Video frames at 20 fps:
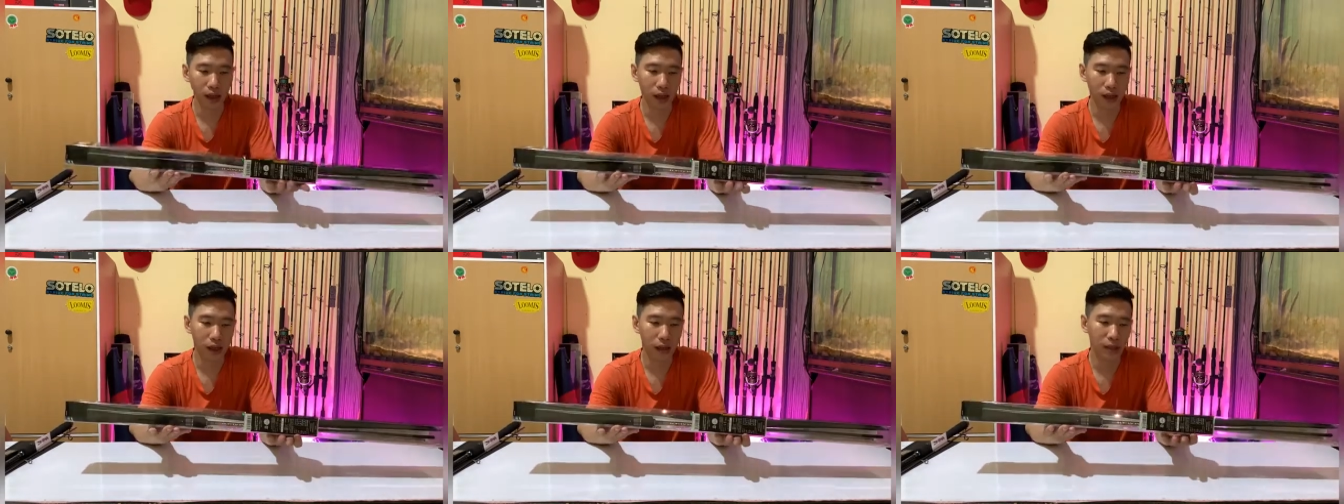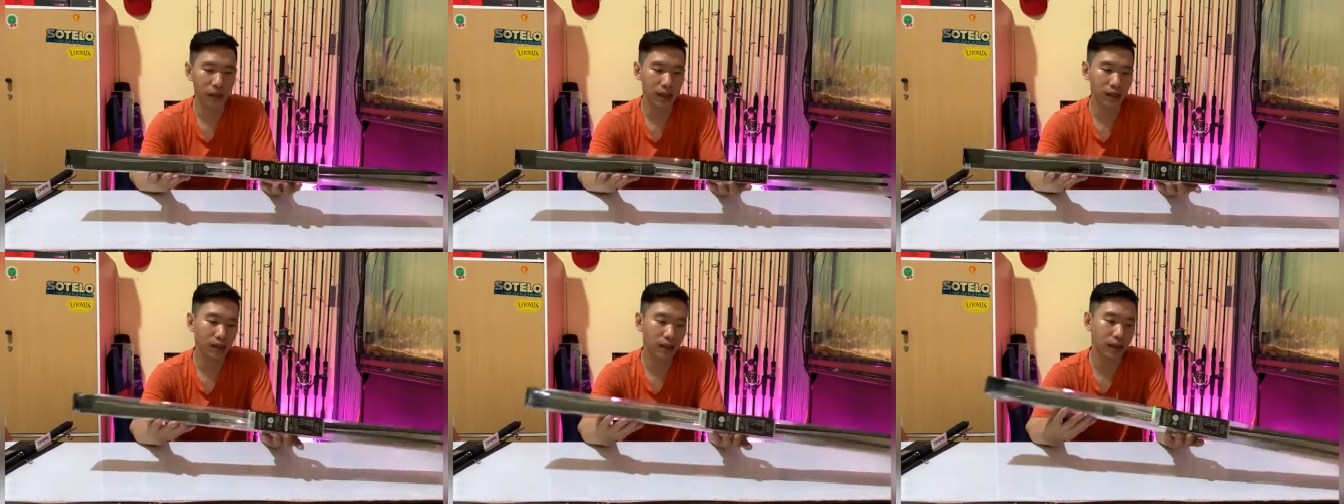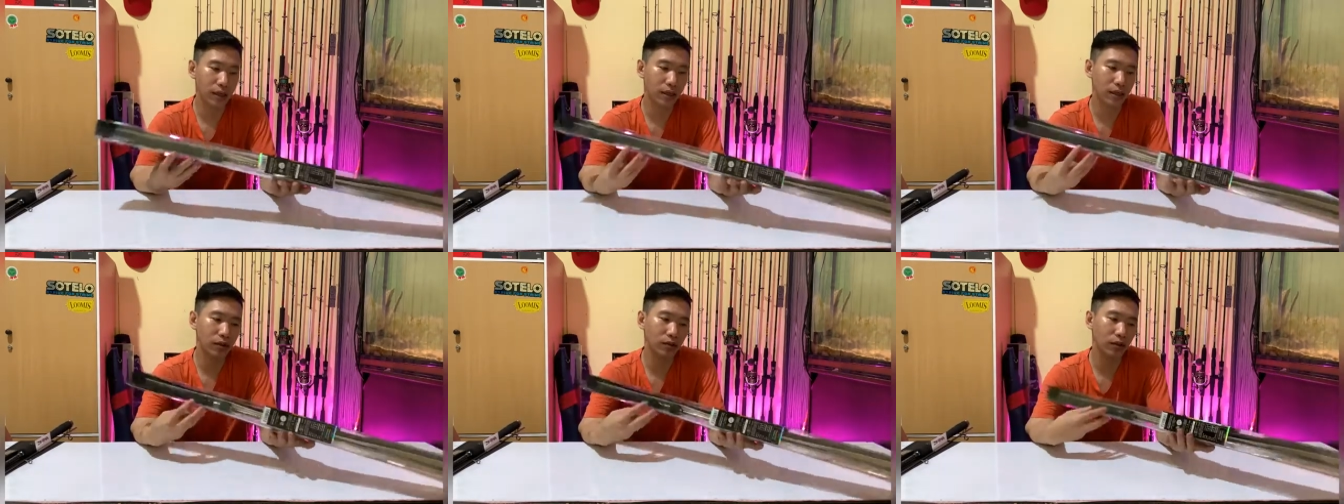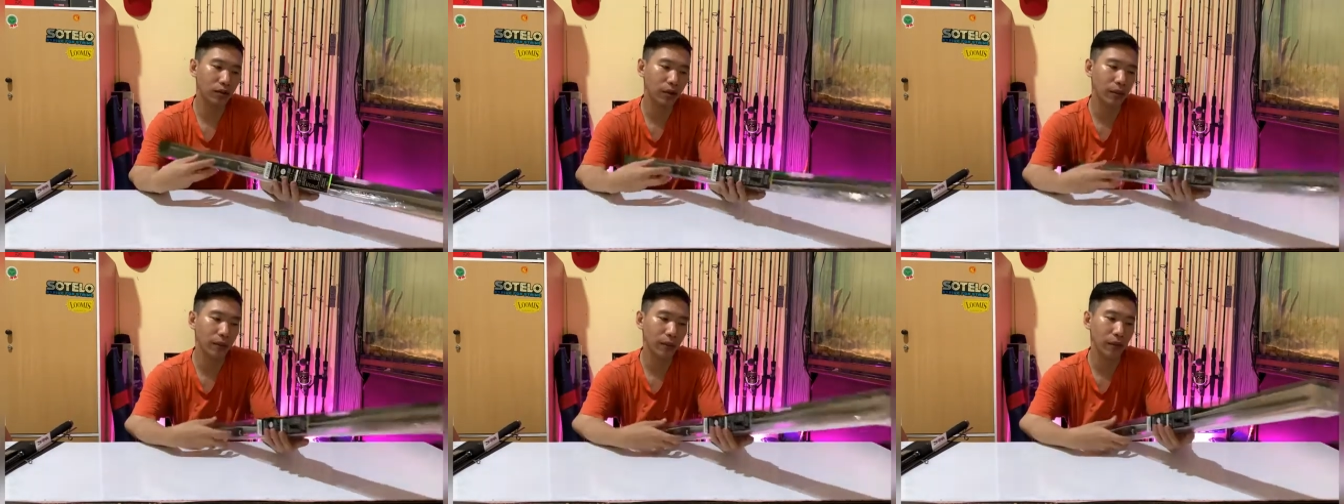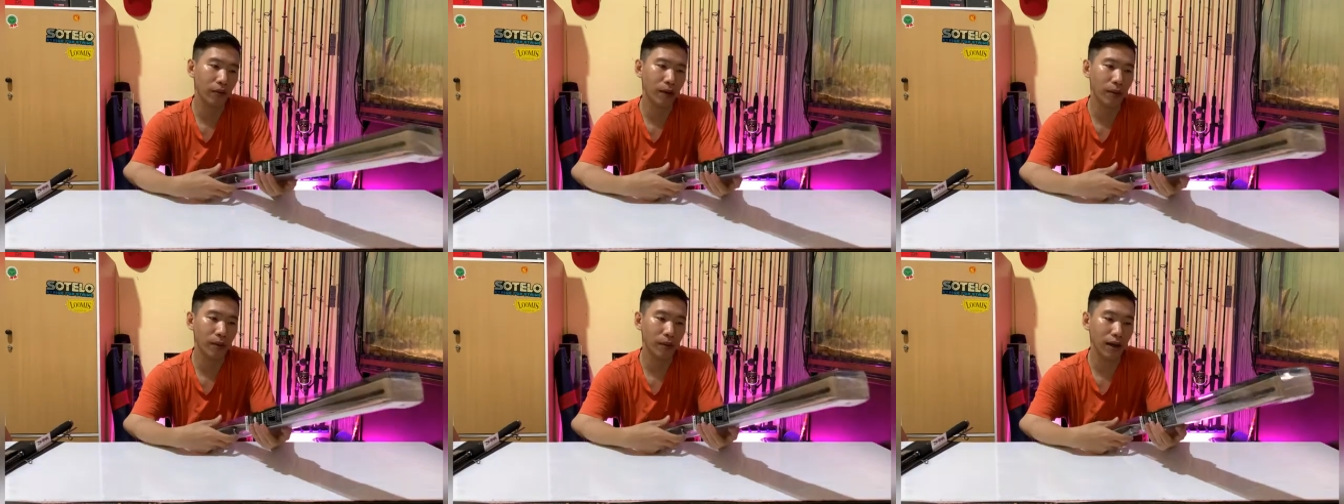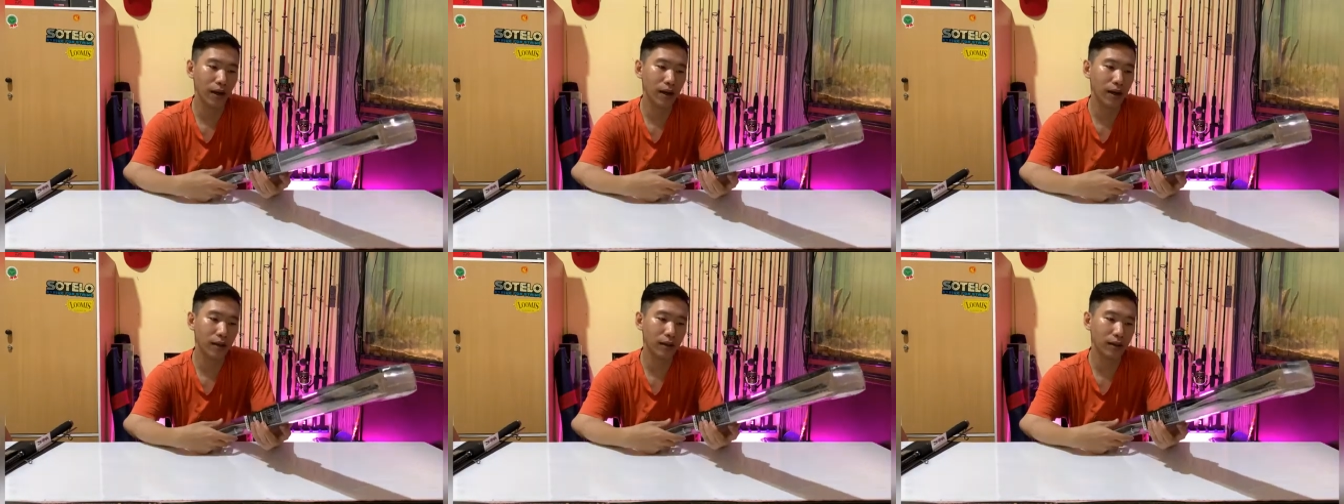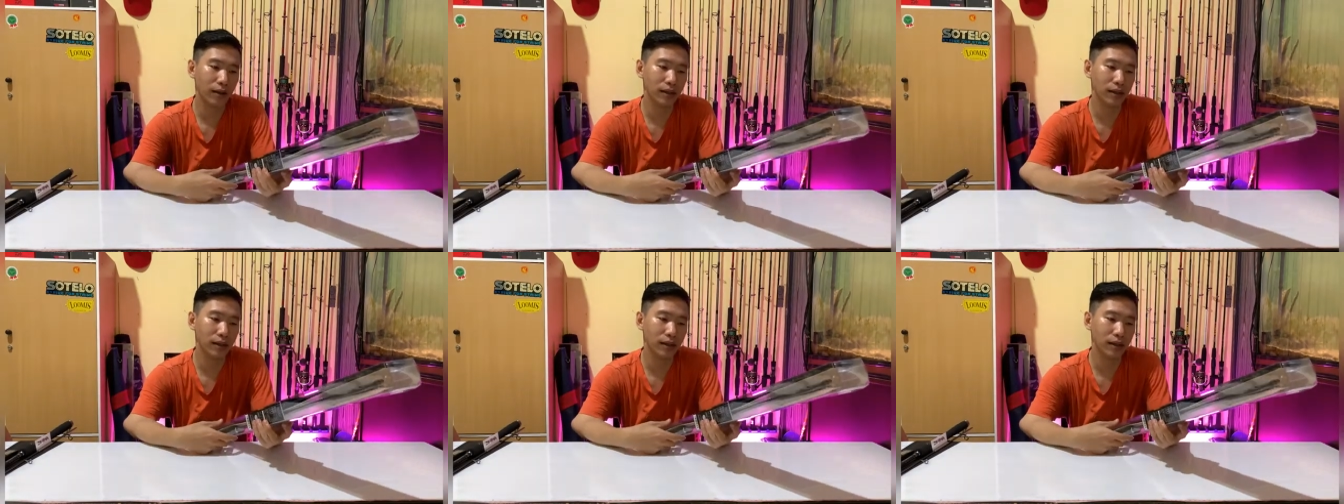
Dari kemasan aja sudah mewah banget.